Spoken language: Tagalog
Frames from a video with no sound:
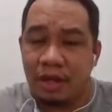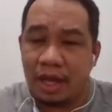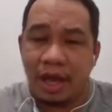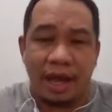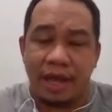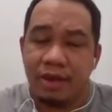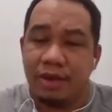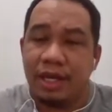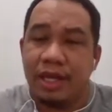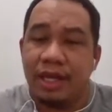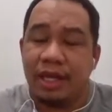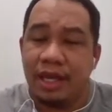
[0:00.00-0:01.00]
Uh, ngayon,
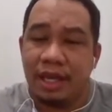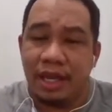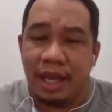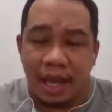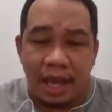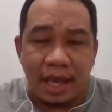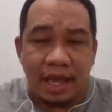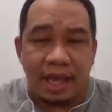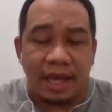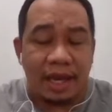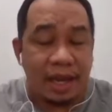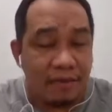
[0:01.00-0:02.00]
i-
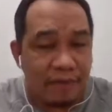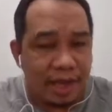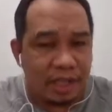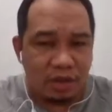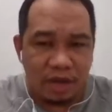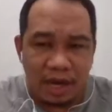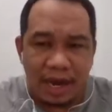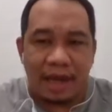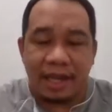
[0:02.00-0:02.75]
i-revise nyo na lang,